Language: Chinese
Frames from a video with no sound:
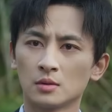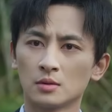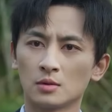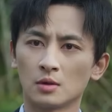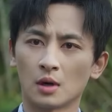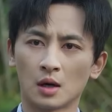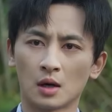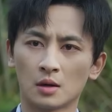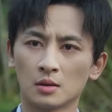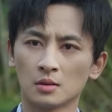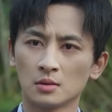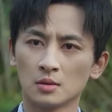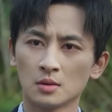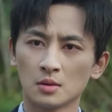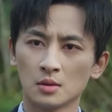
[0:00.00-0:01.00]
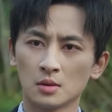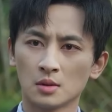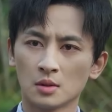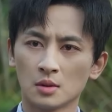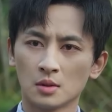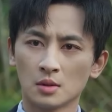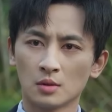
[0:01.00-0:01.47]
雪儿，
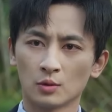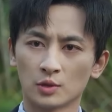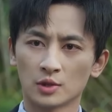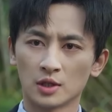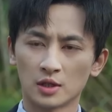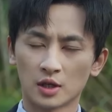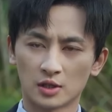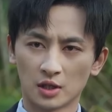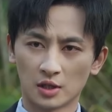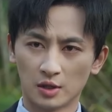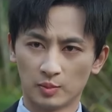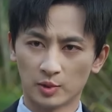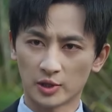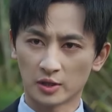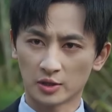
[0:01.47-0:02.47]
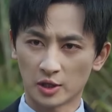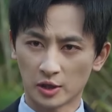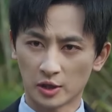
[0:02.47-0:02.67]
我现在真的不想